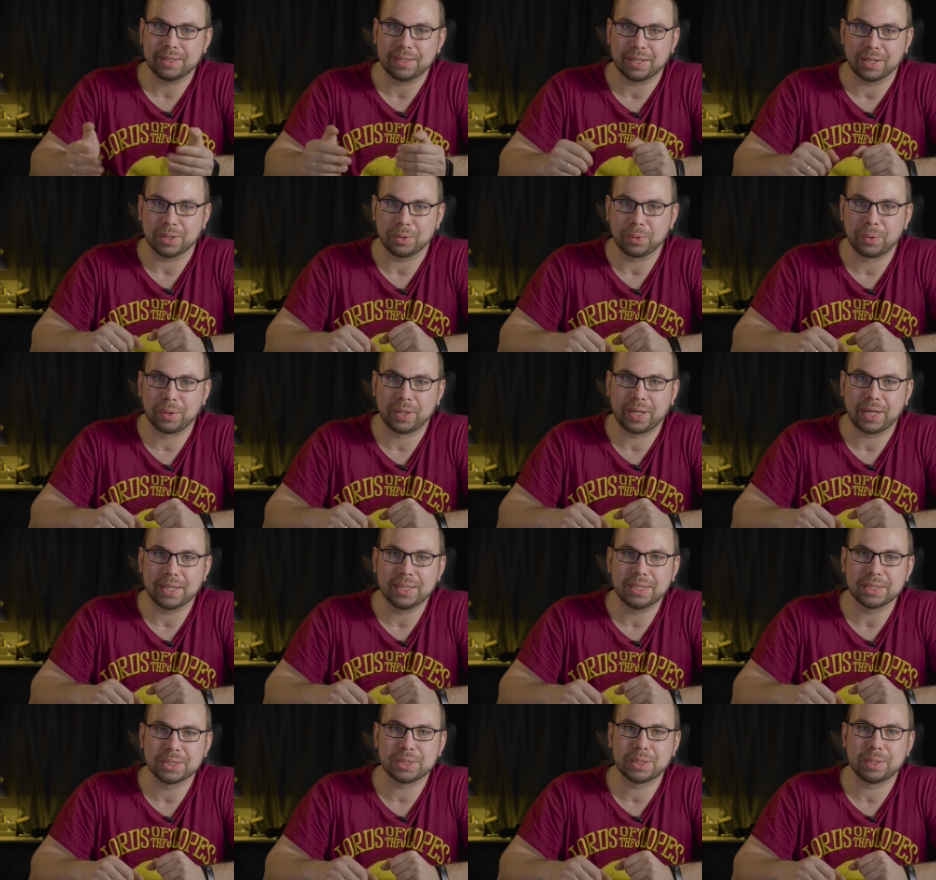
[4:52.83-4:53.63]
который,
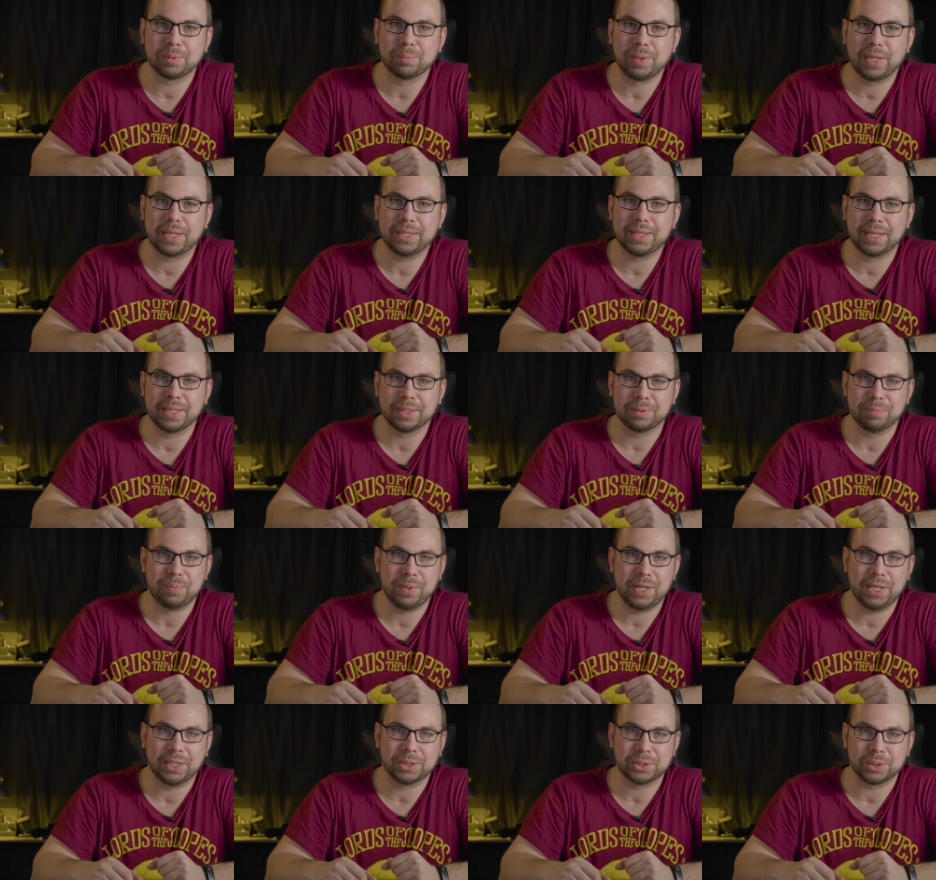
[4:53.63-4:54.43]
конечно, обладает
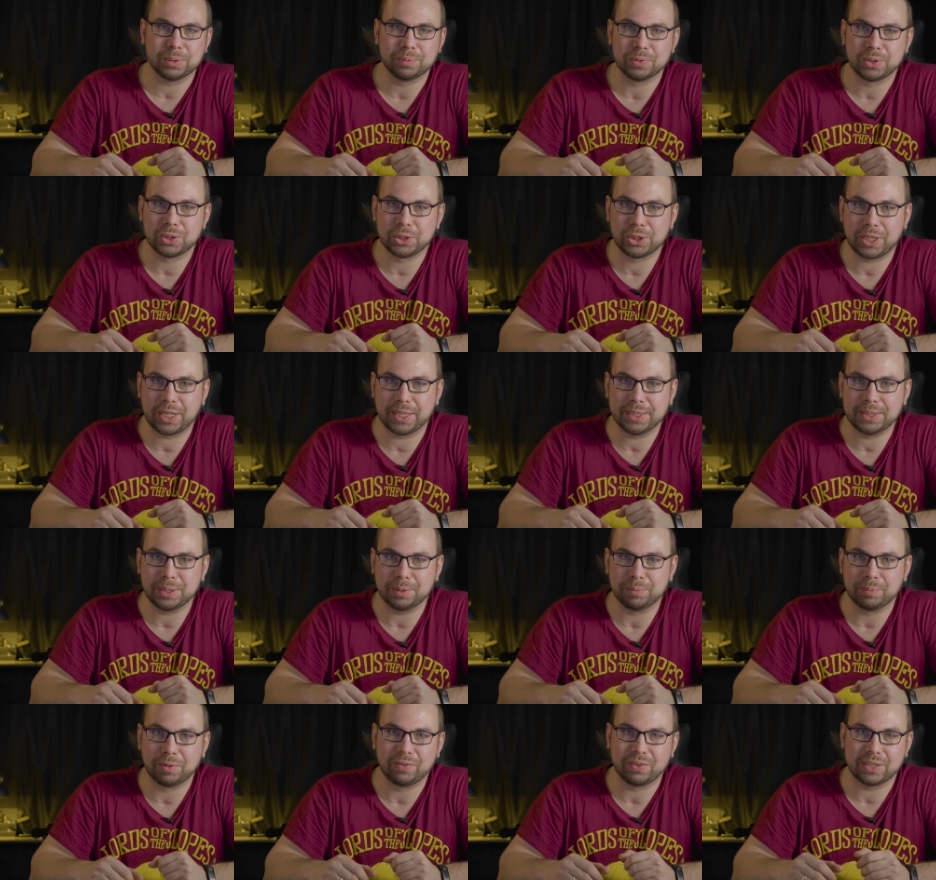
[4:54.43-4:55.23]
меньшим
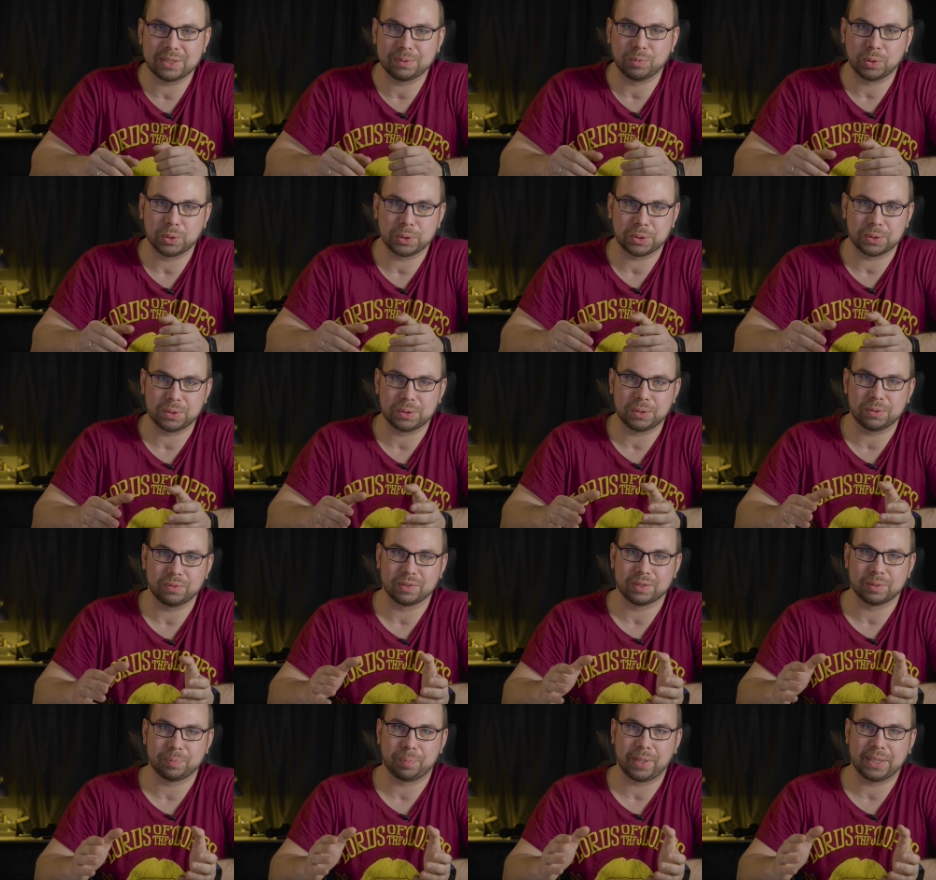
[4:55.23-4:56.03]
сжатием и
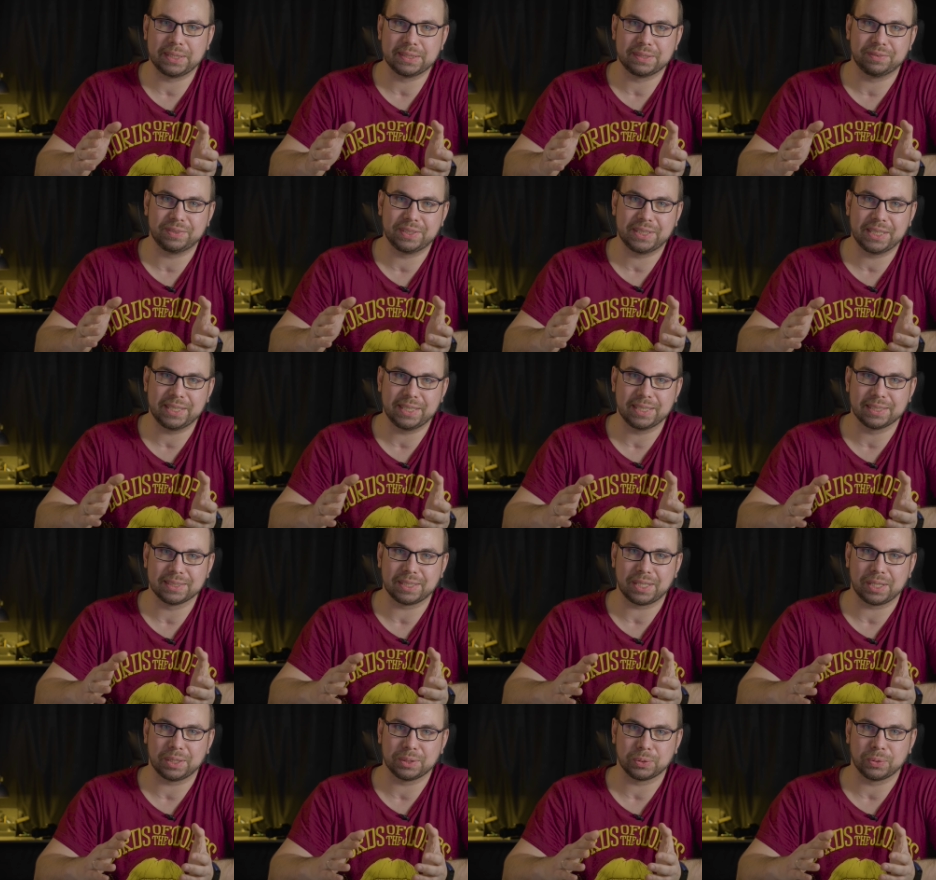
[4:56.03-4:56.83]
возможностью воспроизведения
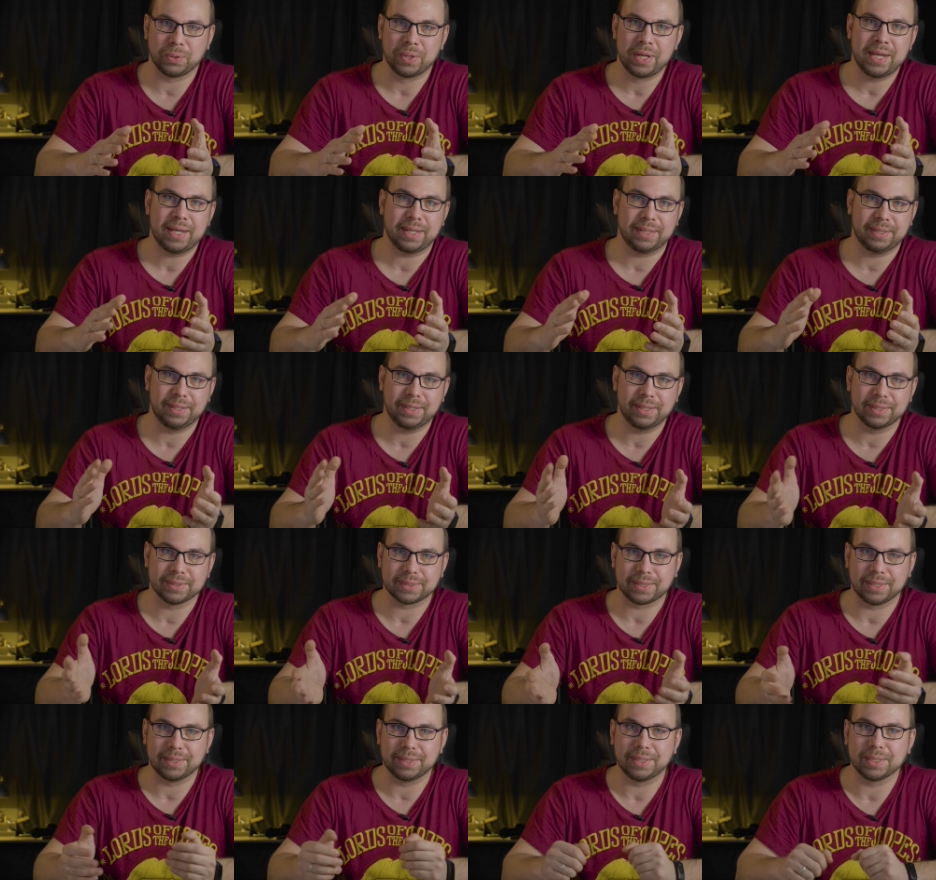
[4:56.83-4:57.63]
сразу
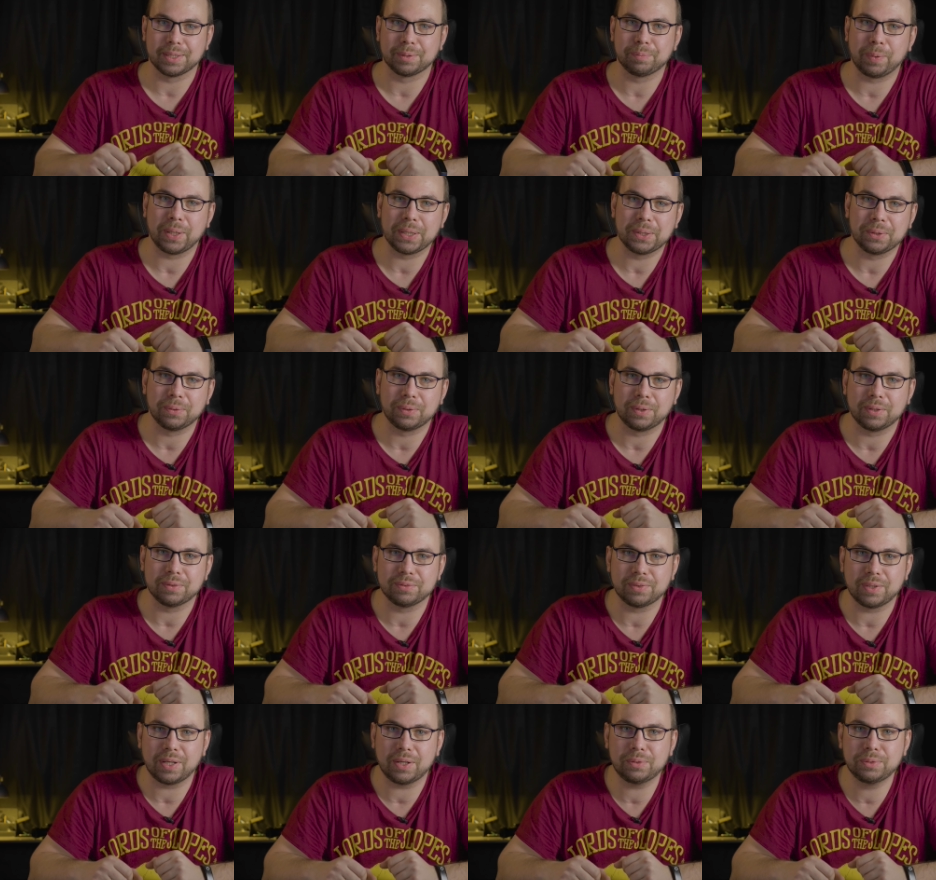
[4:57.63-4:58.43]
нескольких
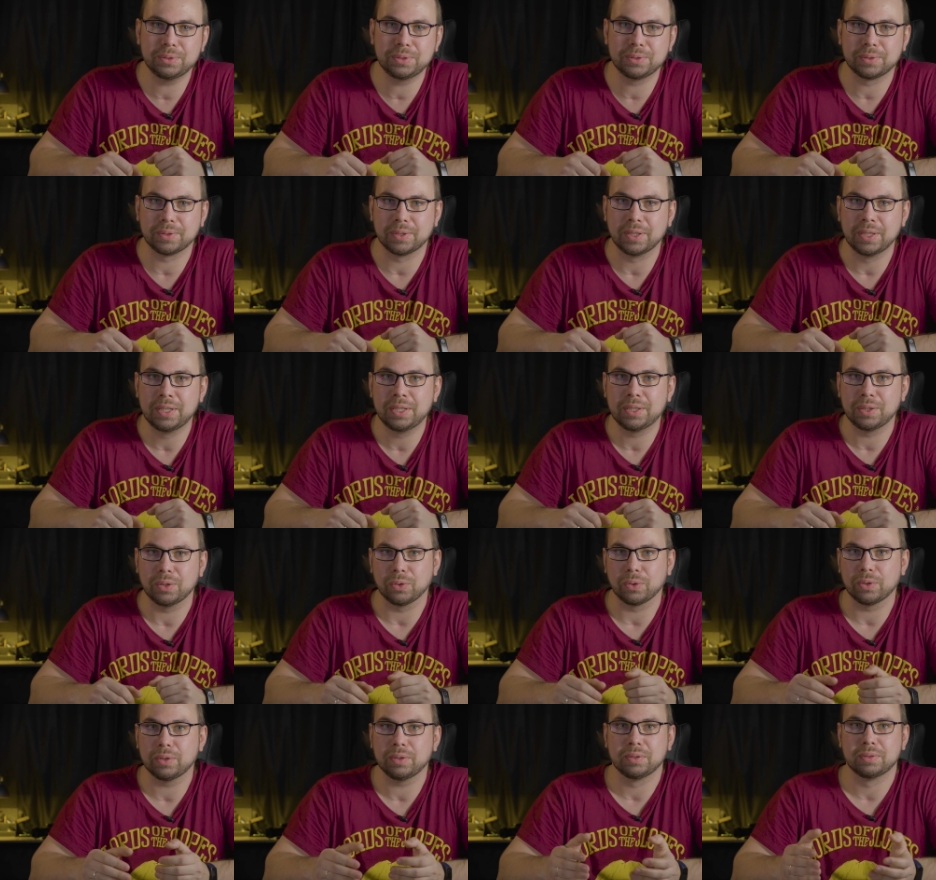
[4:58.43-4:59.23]
потоков аудио,
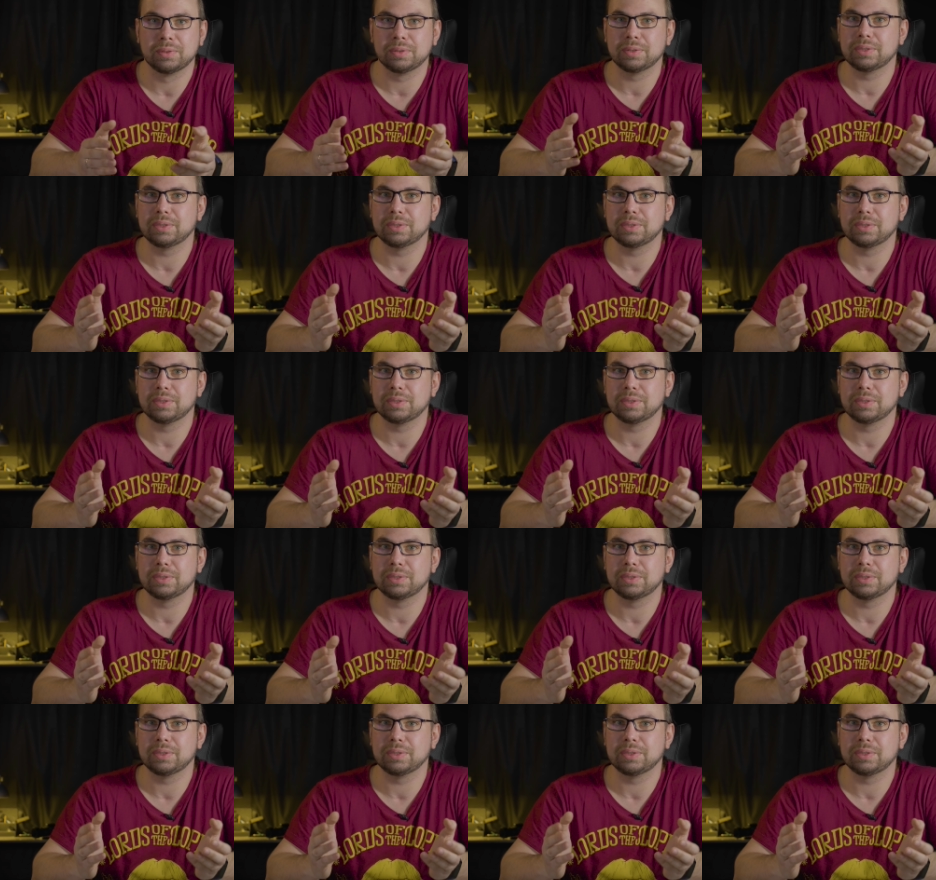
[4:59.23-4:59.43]
но